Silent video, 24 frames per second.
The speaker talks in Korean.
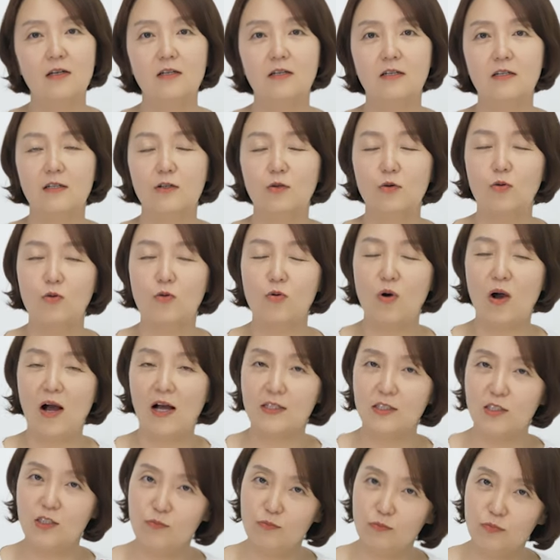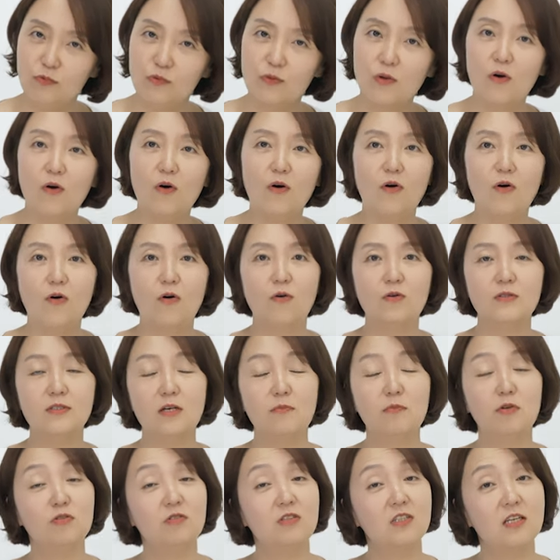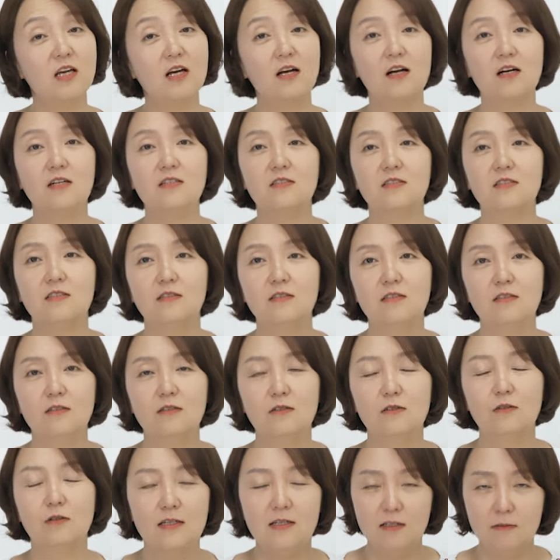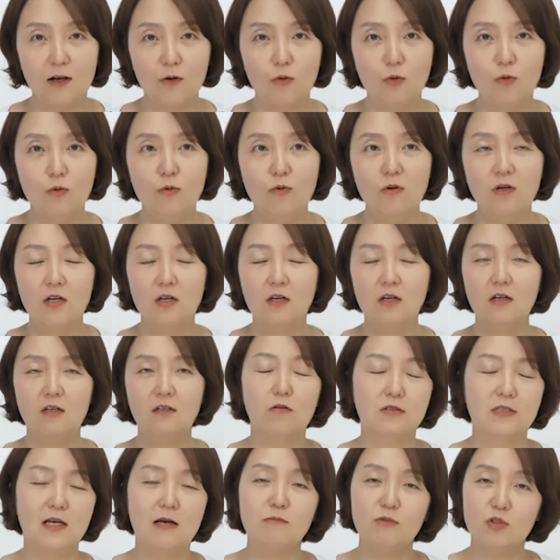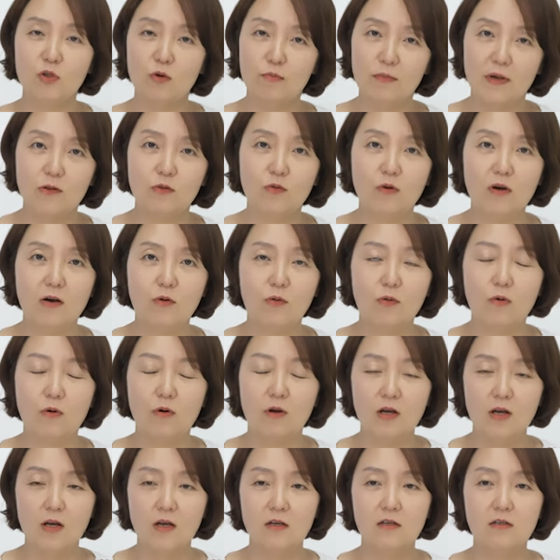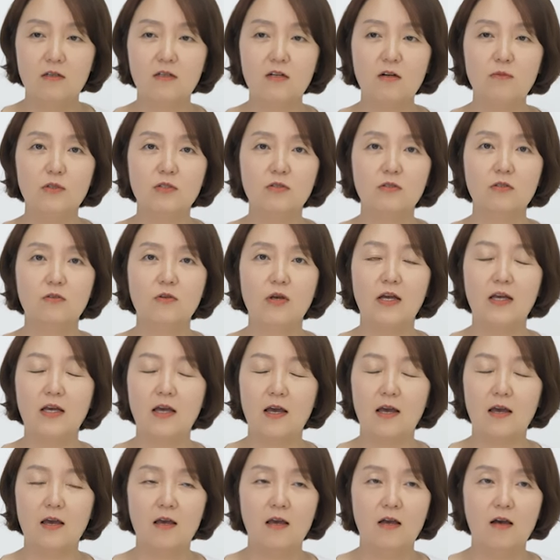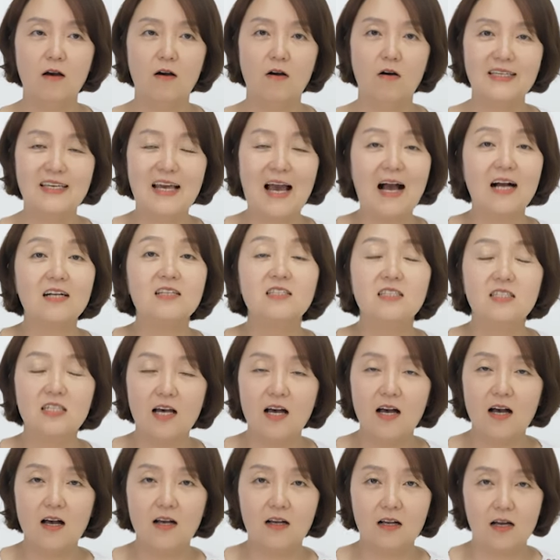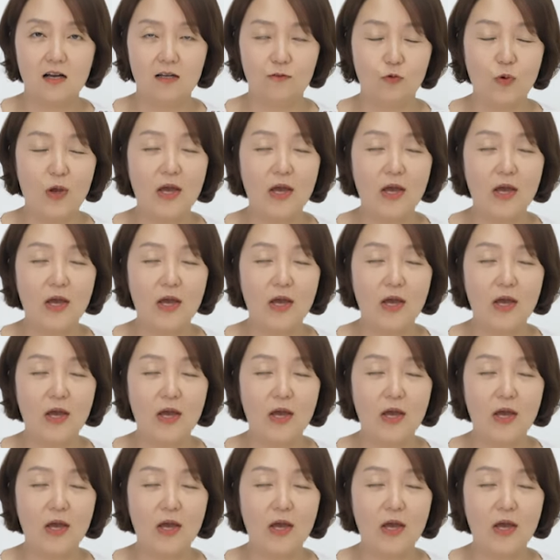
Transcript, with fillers: 그리고 아침부터 새벽 늦게까지 일하고 어, 삼촌 배도 하고 이러면서 되게 약자가